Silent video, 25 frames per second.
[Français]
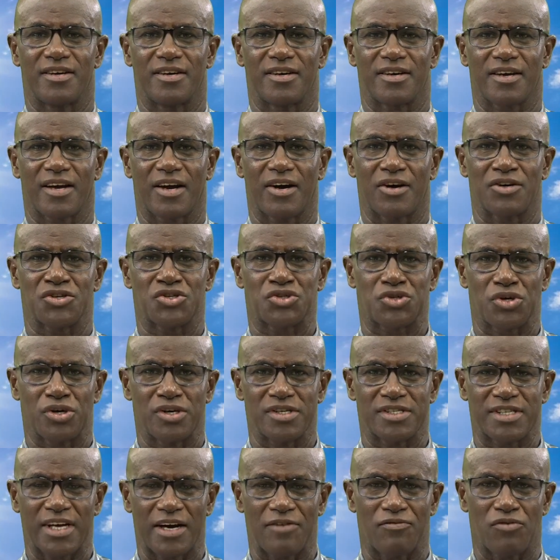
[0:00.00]
car seule
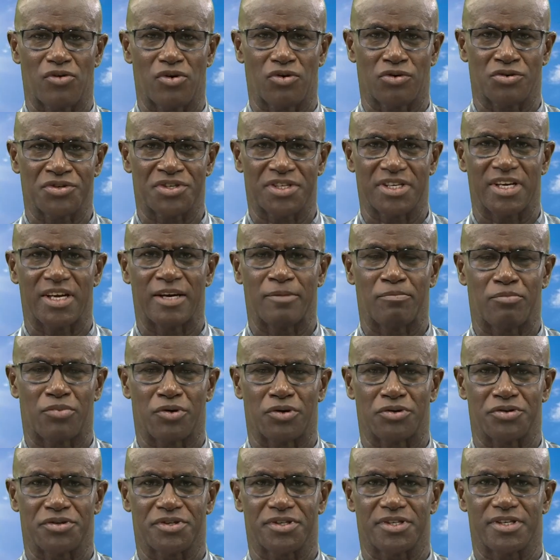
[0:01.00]
sa volonté
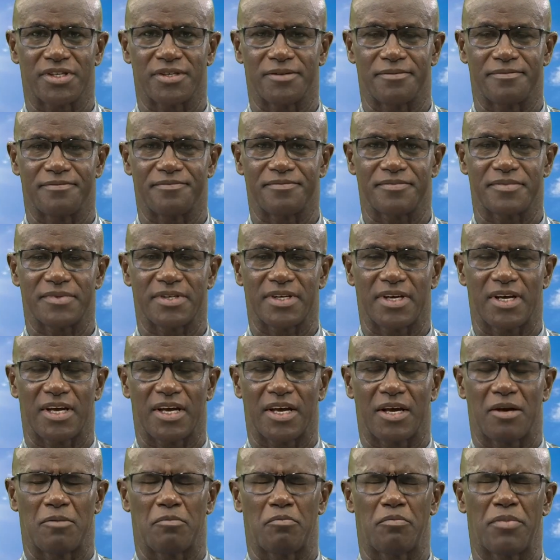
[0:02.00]
importe.
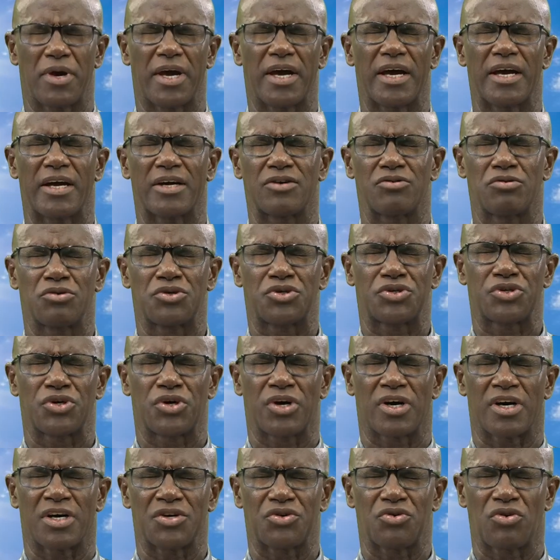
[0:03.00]
Père, nous te
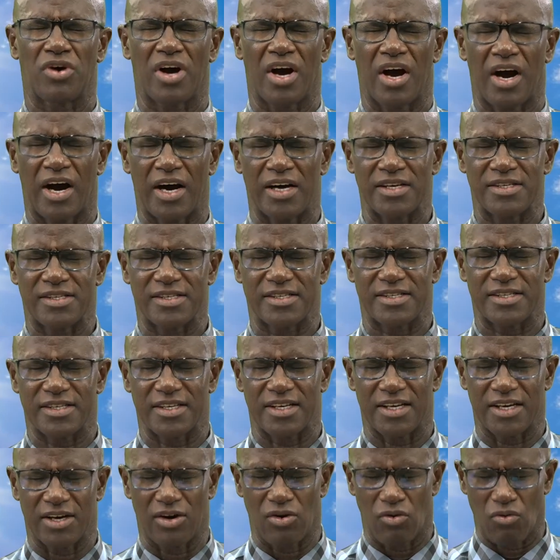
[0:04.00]
rendons grâce
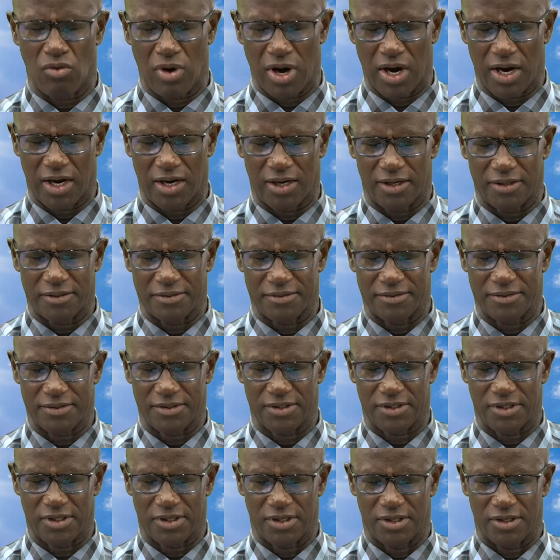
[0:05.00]
et gloire.
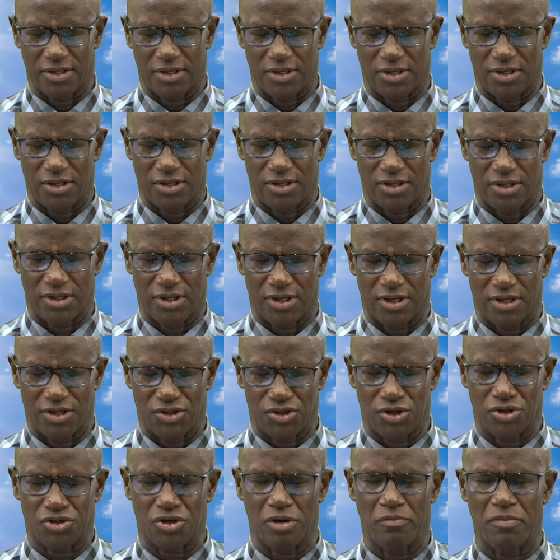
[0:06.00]

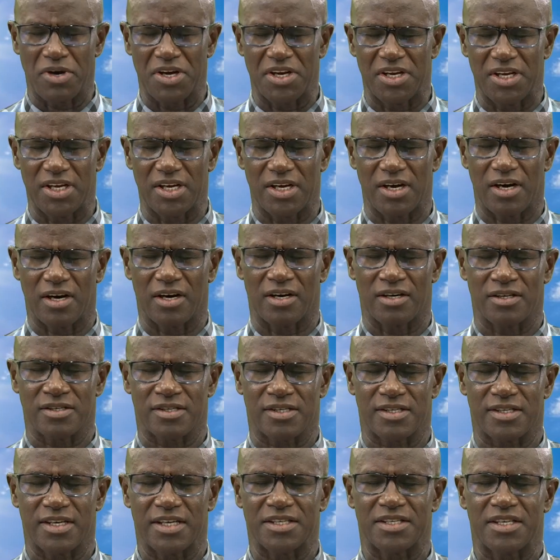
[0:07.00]
Je te bénis en
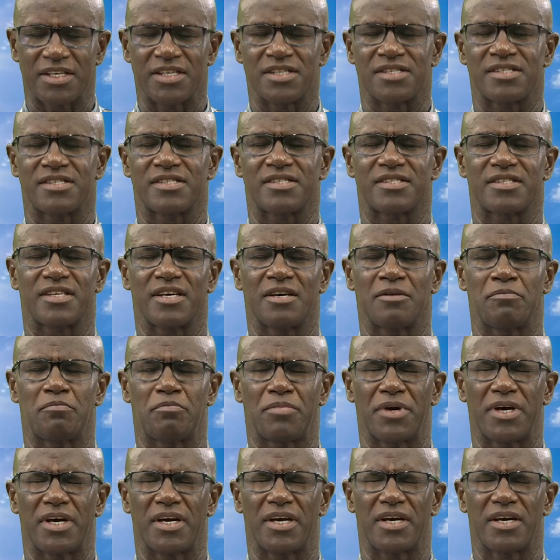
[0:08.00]
cet instant,
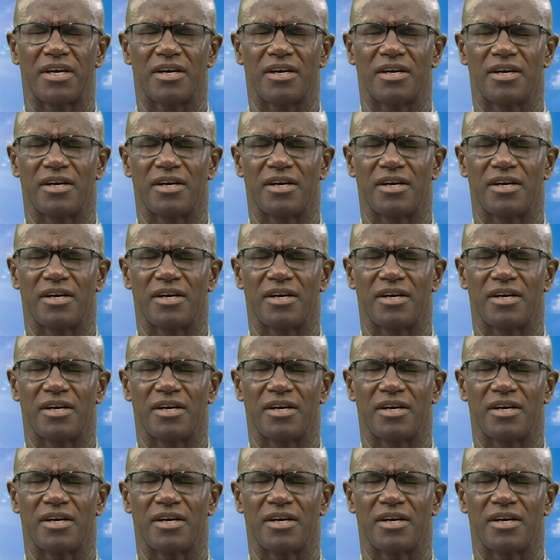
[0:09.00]
Père,